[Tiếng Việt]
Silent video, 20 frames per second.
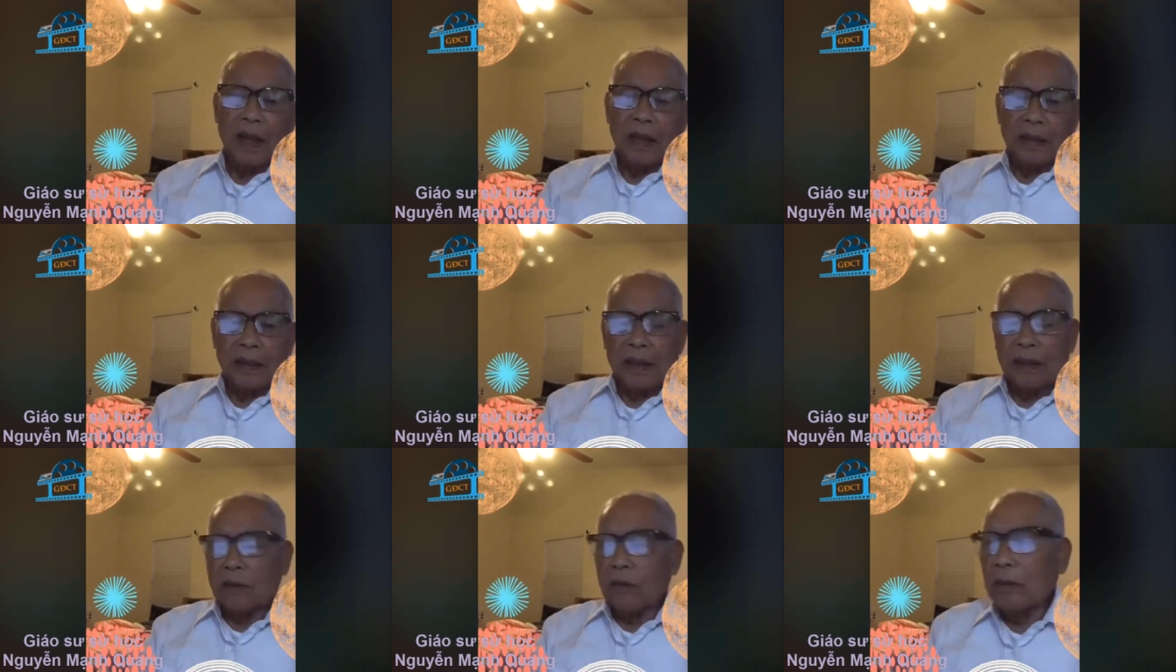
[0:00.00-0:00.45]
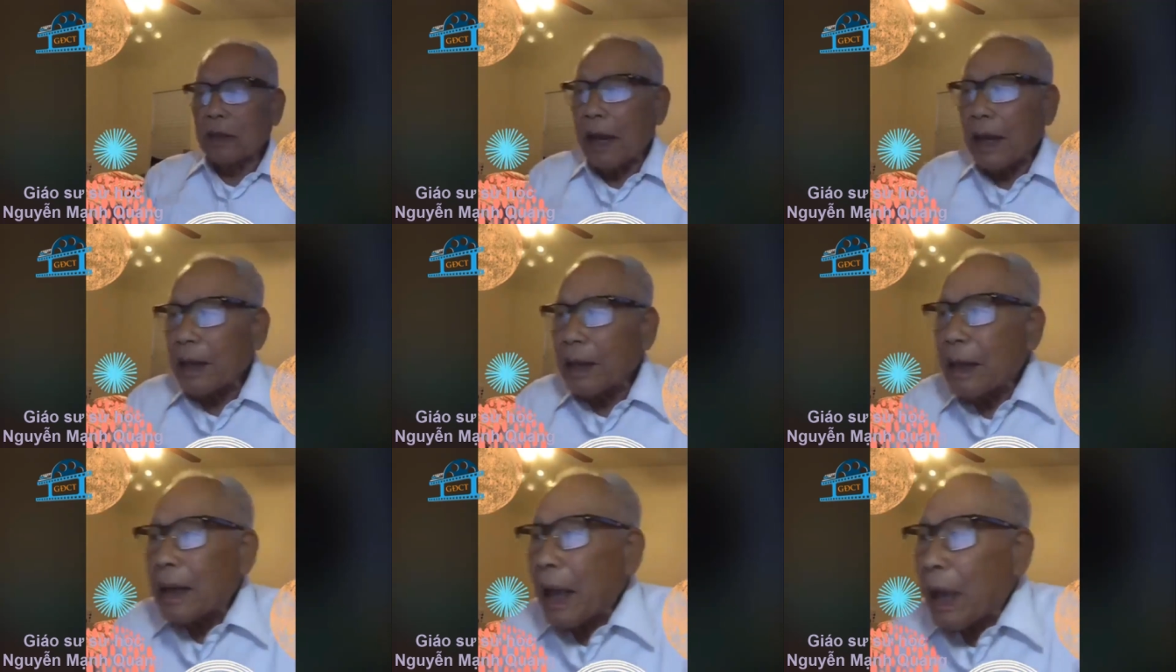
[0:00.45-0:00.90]
Thì tôi
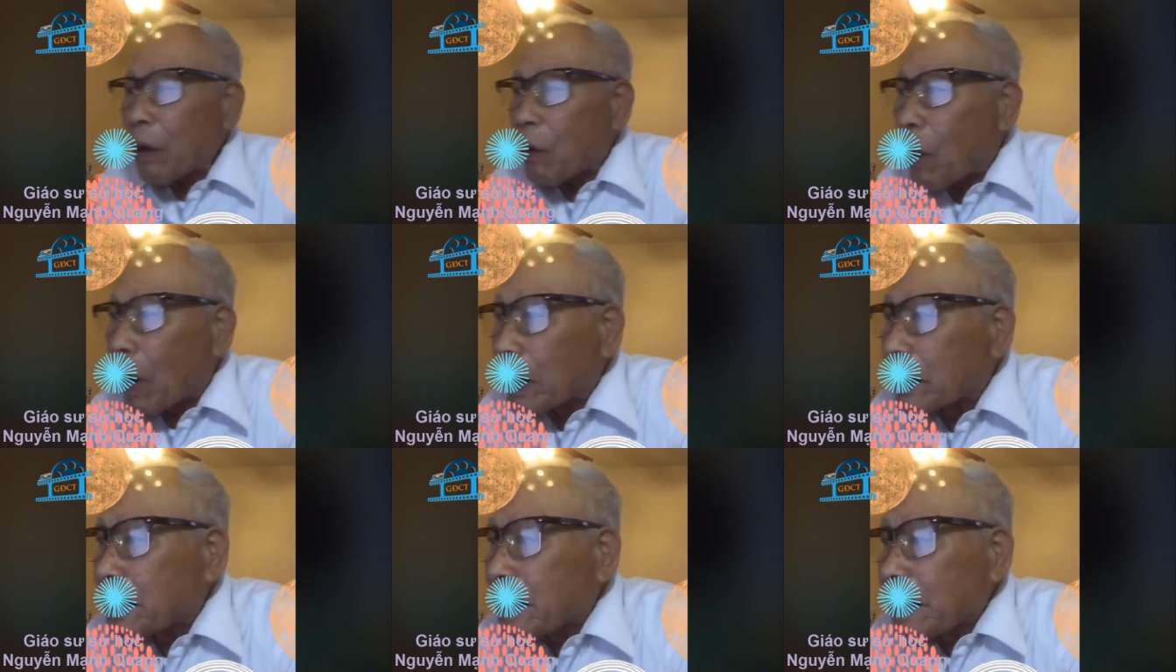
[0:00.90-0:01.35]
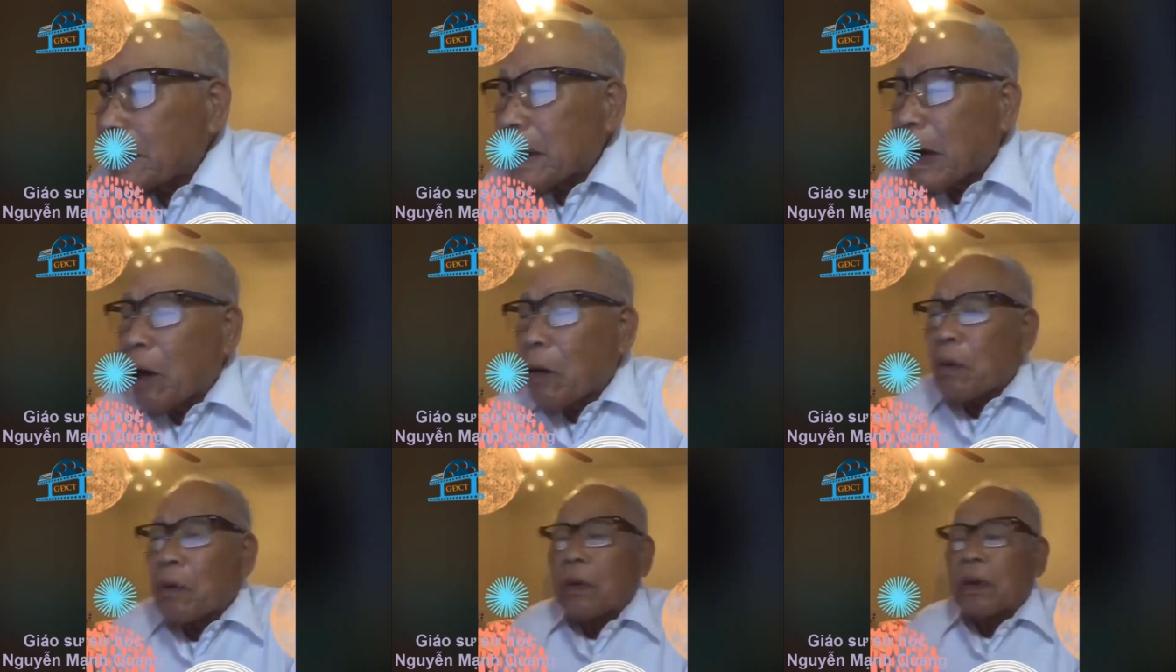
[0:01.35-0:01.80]
thấy cái cuộc chiến
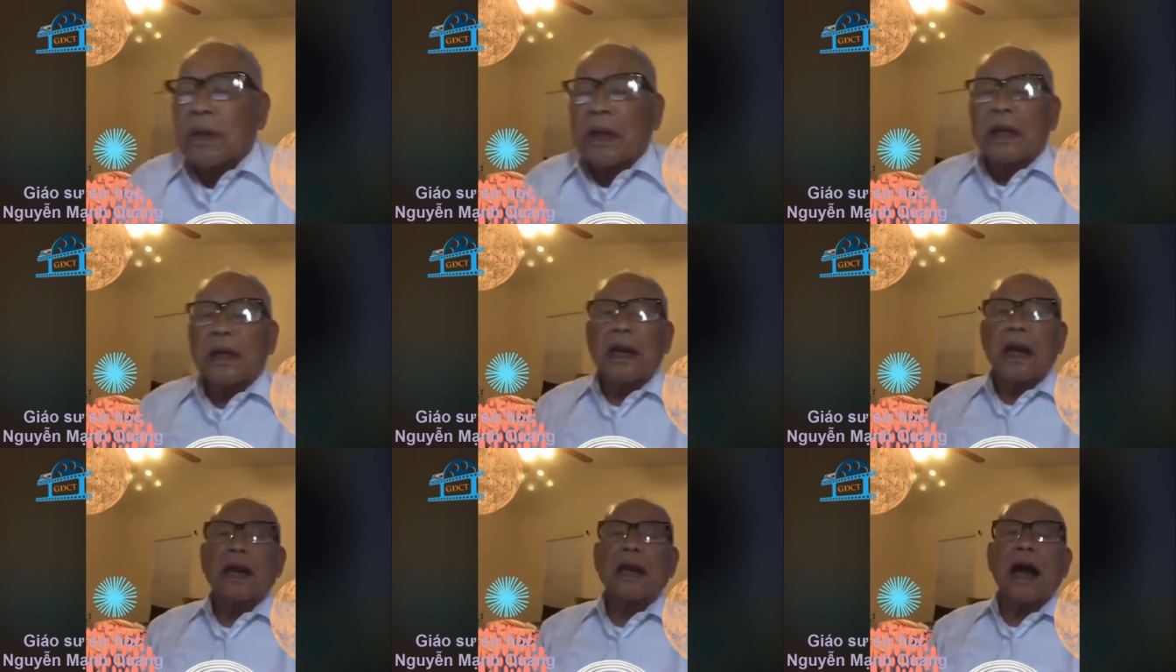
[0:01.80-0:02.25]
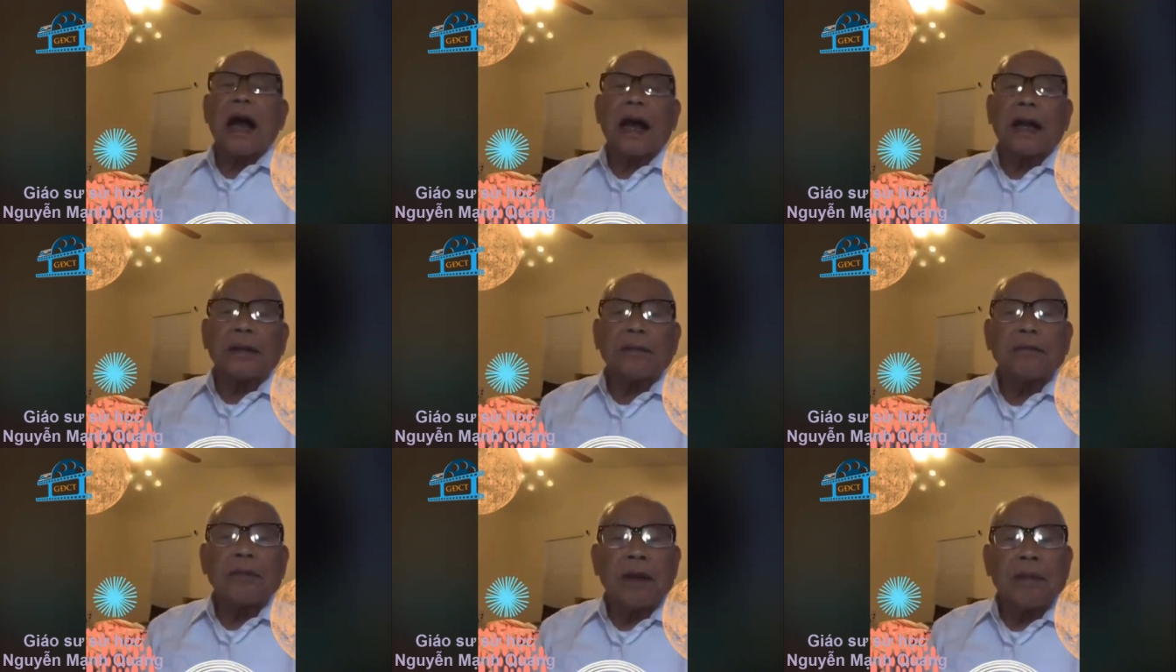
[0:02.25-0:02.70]
đấu của nhân dân
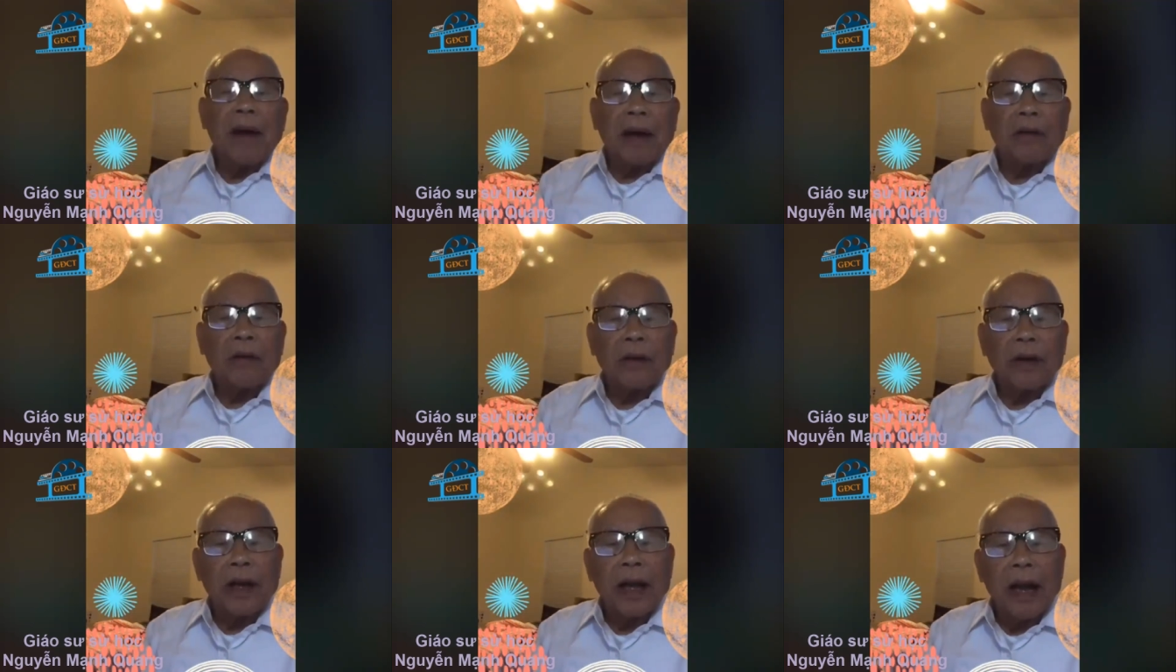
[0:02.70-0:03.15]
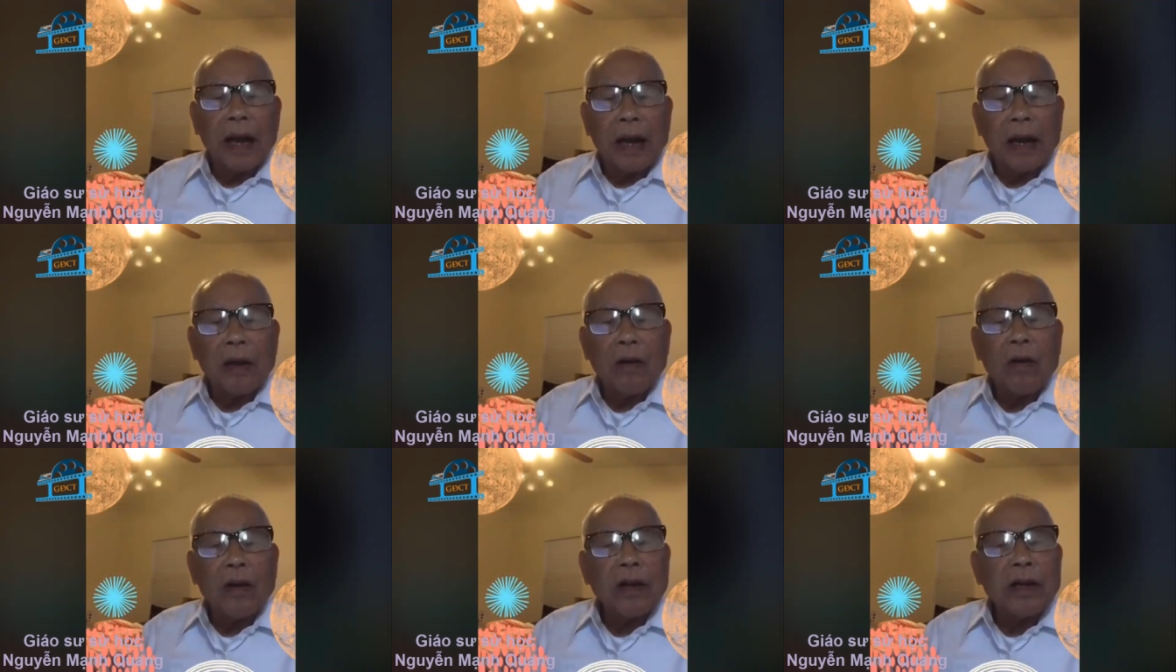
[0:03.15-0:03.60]
Anh mười ba thuộc địa
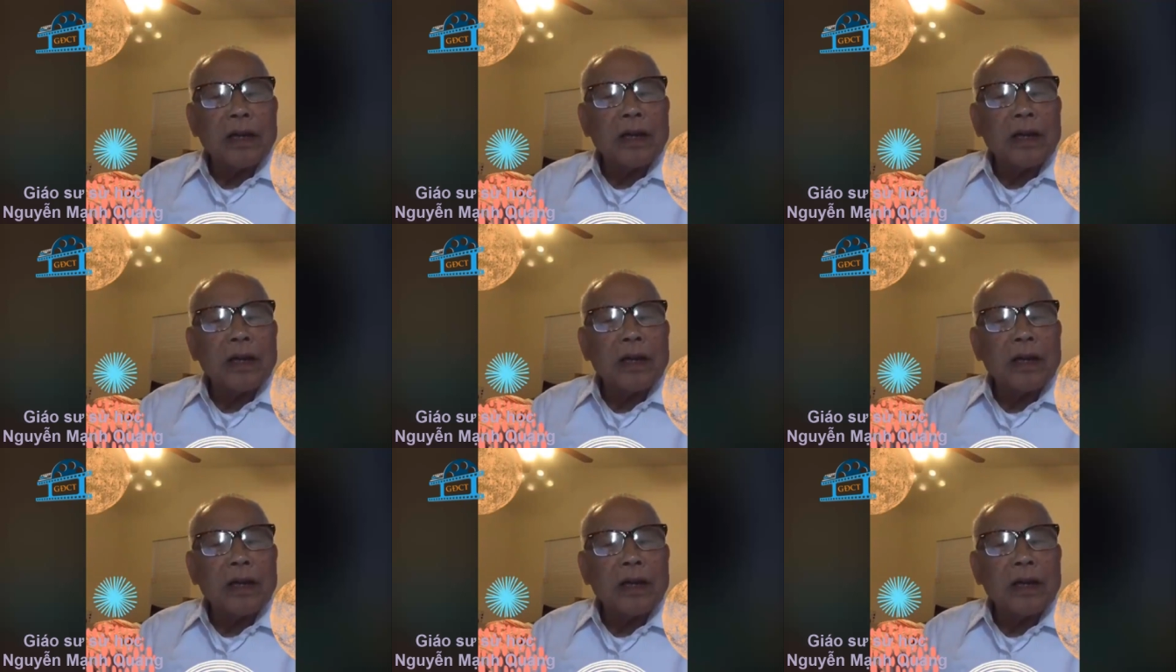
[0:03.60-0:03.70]
nó